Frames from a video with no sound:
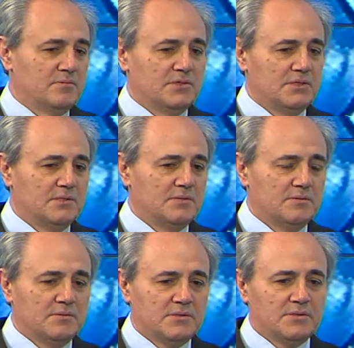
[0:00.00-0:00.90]

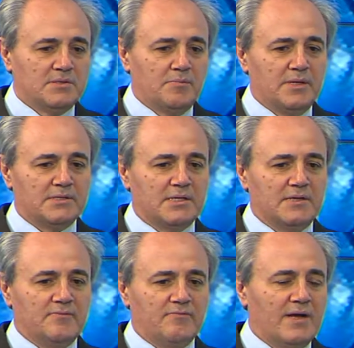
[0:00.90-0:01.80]
si, si, pensa
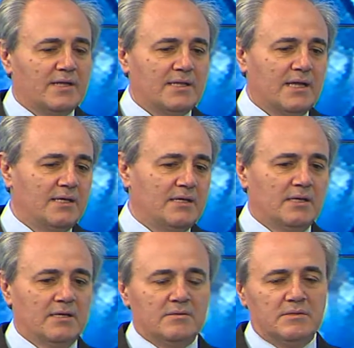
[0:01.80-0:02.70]
che vada dai
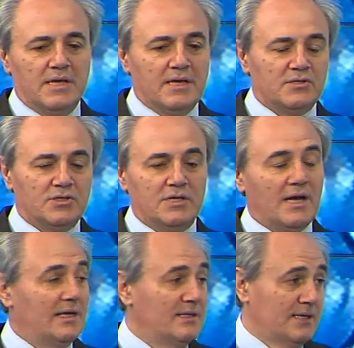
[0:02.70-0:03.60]
10
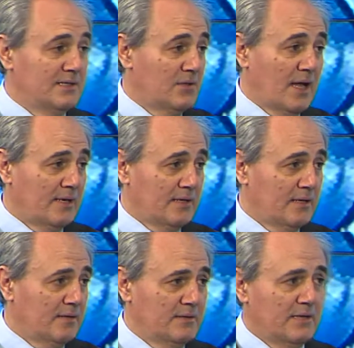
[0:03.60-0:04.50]
ai 30
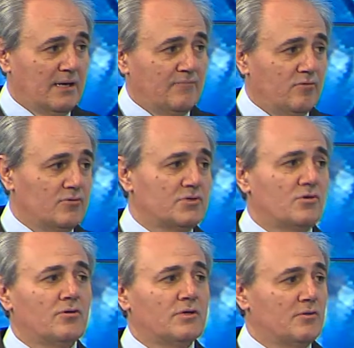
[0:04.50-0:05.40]
anni
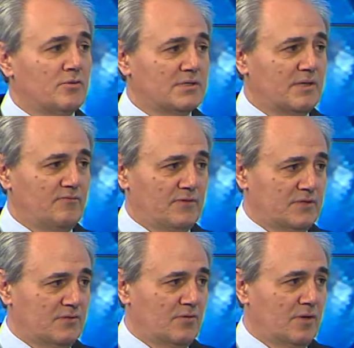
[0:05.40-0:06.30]
nell'evoluzione di questa
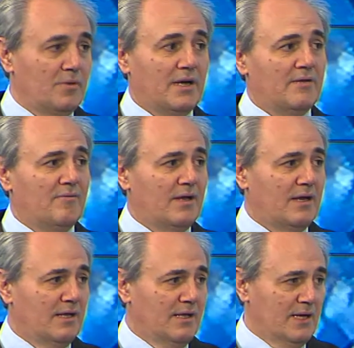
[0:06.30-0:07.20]
infezione per
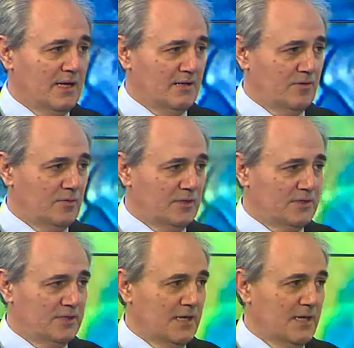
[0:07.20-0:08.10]
arrivare alla
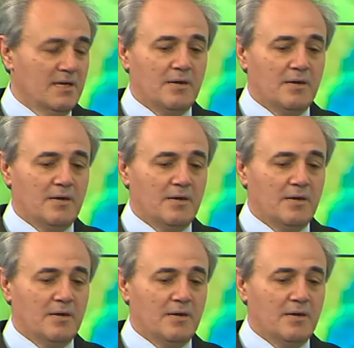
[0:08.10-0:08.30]
neoplasia,